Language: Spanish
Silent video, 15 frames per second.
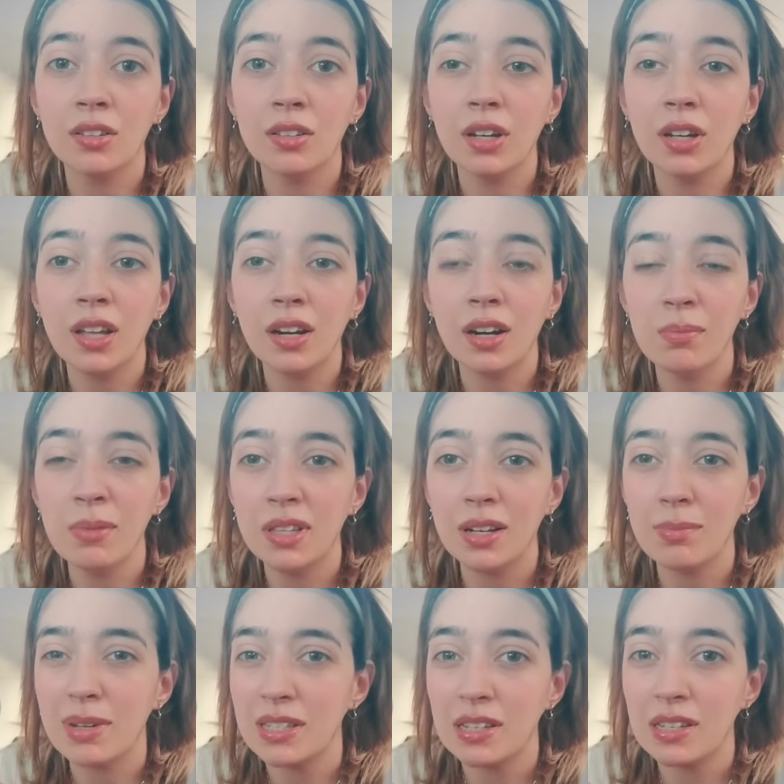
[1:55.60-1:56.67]
no está realmente
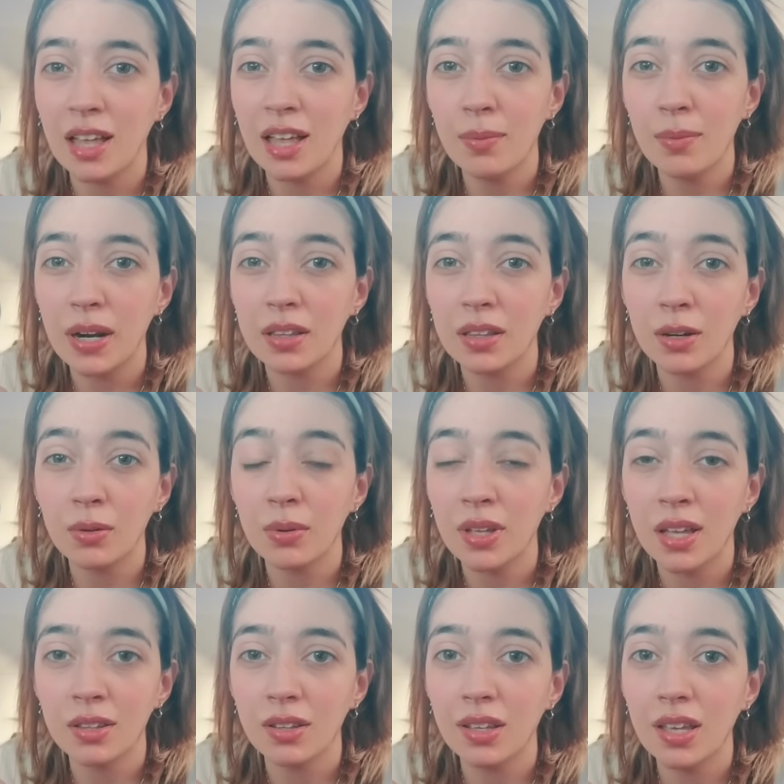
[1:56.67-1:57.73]
capacitado para estar
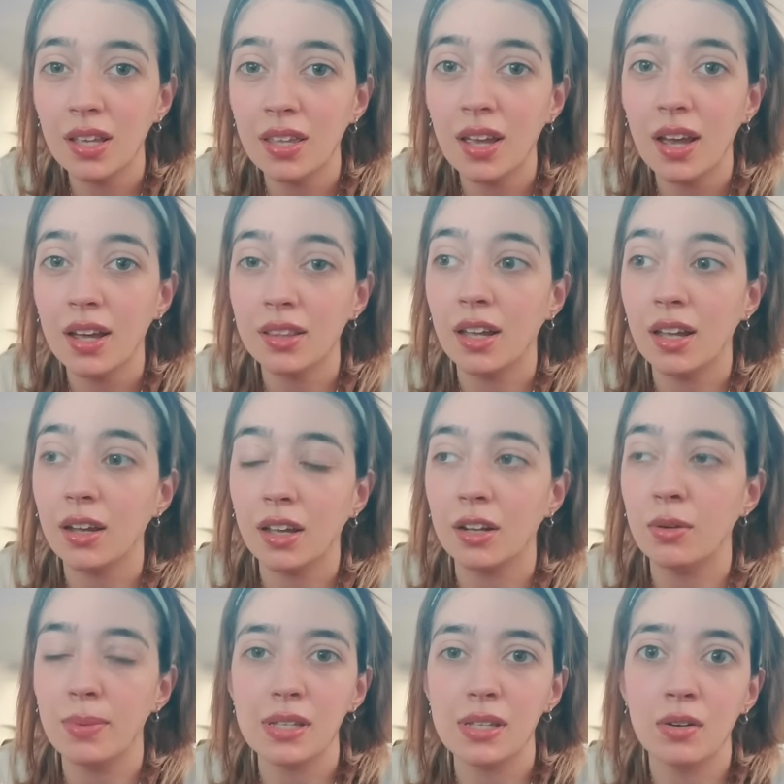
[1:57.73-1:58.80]
cuidando de ella hasta que
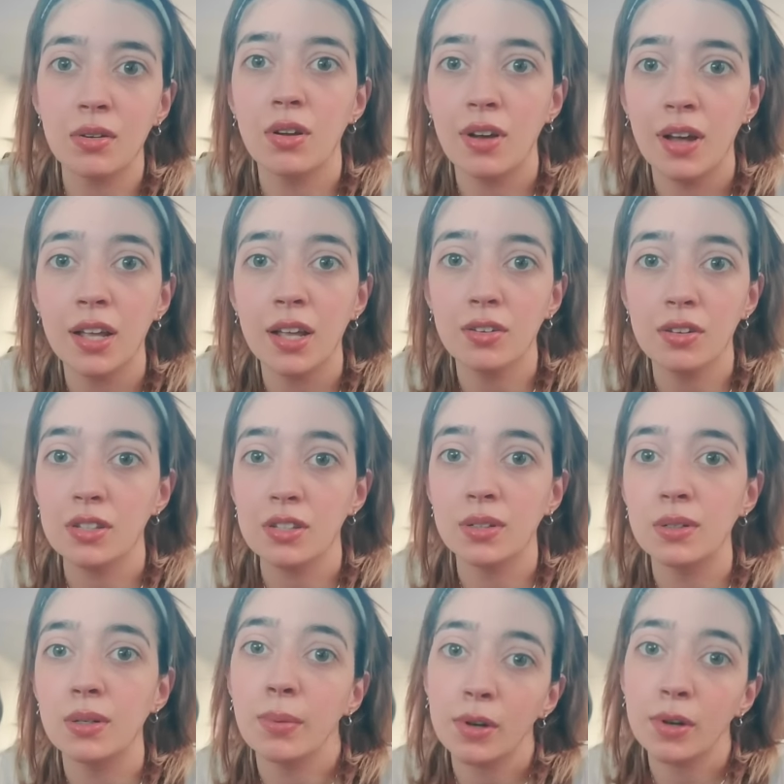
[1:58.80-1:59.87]
no pasen unos años y se
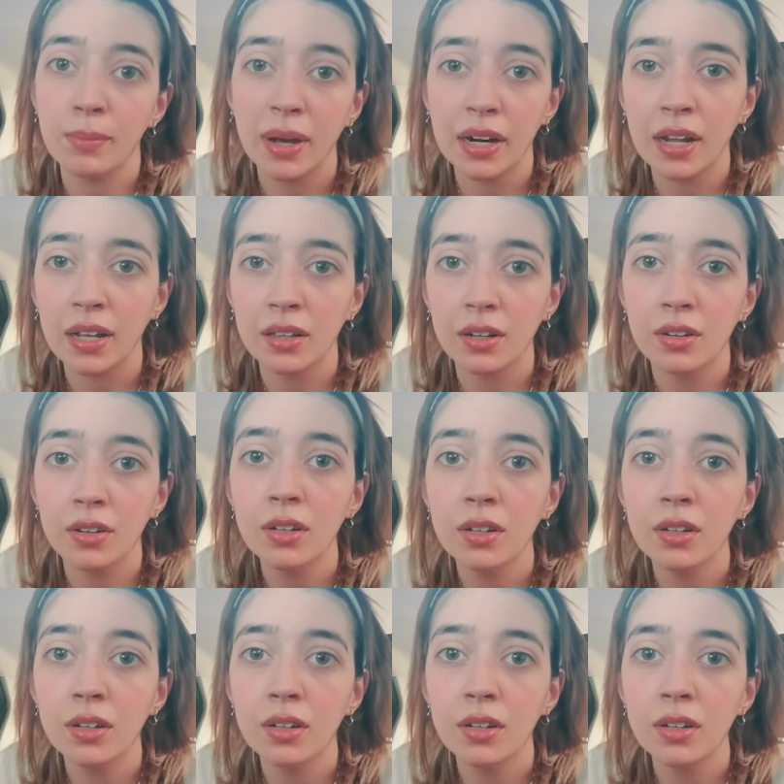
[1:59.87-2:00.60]
vuelve un poco más grande, ¿no?